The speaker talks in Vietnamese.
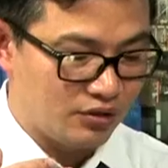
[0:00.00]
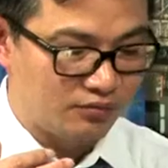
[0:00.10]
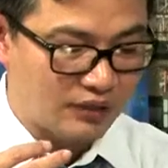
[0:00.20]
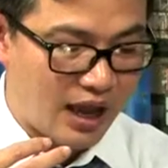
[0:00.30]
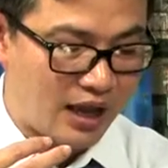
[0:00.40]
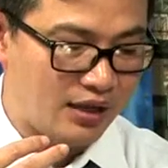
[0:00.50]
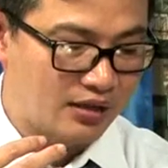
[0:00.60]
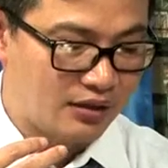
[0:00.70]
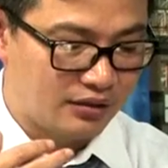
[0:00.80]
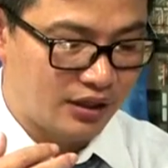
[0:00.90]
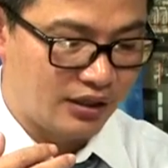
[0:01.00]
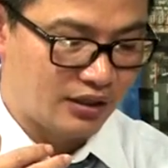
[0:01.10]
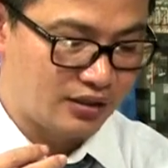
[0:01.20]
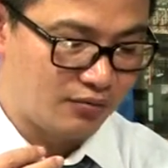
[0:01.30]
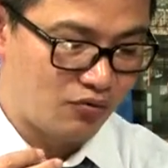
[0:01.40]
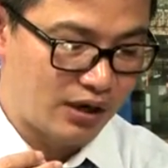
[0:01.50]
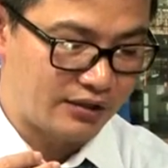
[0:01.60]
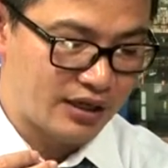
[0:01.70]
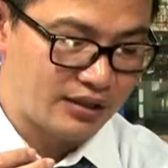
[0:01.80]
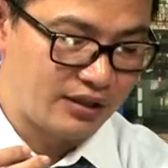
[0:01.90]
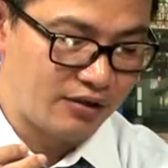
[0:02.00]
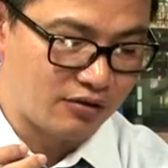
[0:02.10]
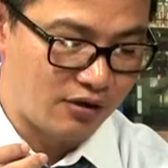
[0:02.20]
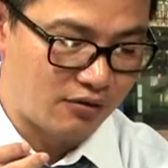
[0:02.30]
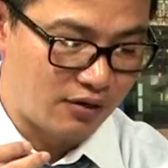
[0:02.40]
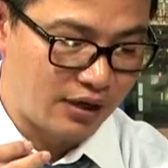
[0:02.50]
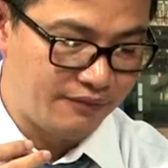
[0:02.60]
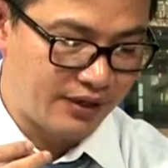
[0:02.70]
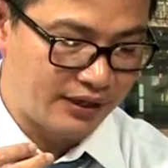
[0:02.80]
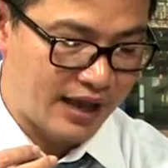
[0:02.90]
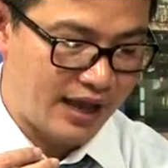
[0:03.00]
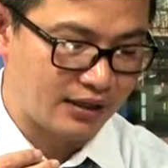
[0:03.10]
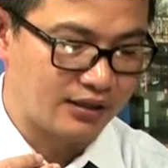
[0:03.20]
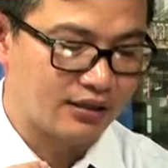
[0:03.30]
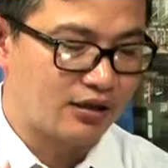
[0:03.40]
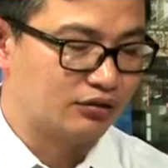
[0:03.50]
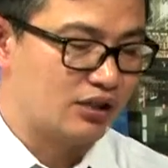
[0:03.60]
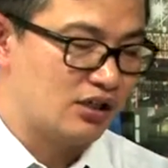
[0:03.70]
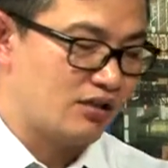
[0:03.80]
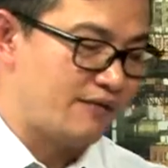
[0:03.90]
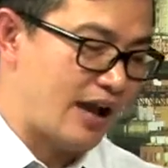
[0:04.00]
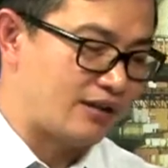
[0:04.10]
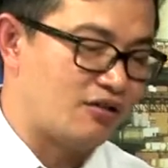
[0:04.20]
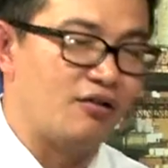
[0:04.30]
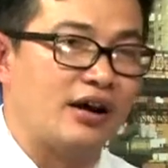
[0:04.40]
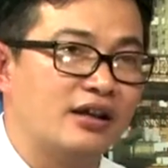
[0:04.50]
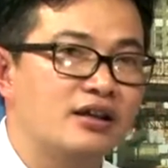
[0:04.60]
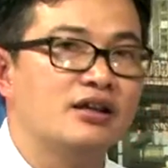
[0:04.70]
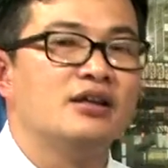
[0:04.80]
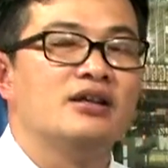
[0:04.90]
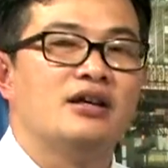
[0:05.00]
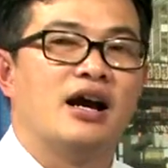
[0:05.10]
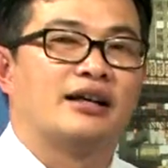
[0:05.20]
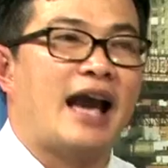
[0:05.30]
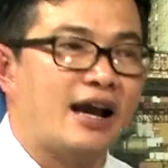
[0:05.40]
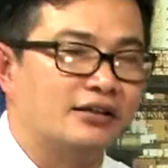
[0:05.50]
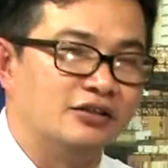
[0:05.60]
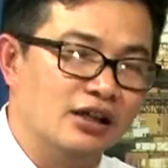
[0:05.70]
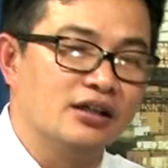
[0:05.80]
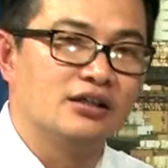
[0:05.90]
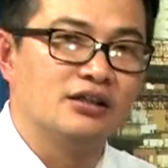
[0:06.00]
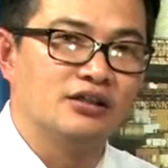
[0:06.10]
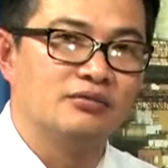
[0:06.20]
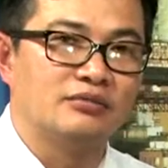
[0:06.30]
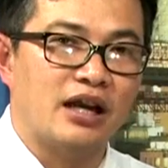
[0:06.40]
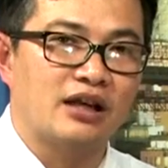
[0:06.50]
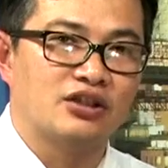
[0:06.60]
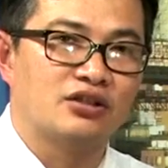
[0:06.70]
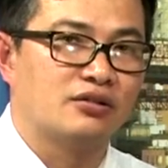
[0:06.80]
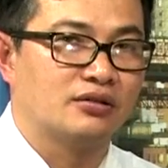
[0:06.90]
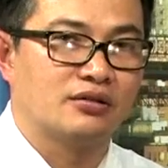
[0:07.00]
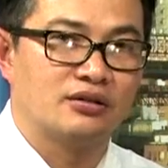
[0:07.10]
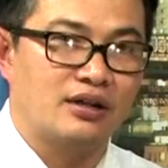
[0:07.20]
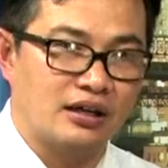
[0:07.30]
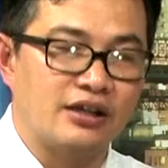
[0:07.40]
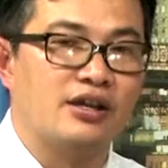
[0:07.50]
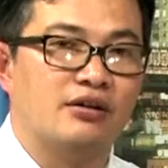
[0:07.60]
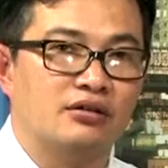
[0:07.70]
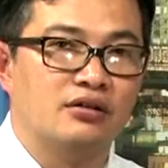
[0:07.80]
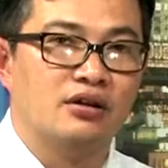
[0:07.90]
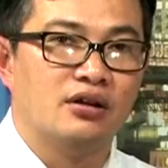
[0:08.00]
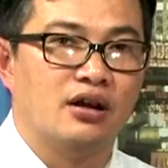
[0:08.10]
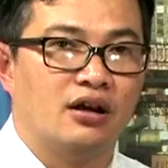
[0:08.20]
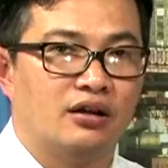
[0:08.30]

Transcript: ta ừ. thì xung quanh rất là nhiều câu hỏi về gan đầu tiên có vài câu hỏi ừ. À, khác nữa chúng ta sẽ rất là nhiều như vậy à, thì mình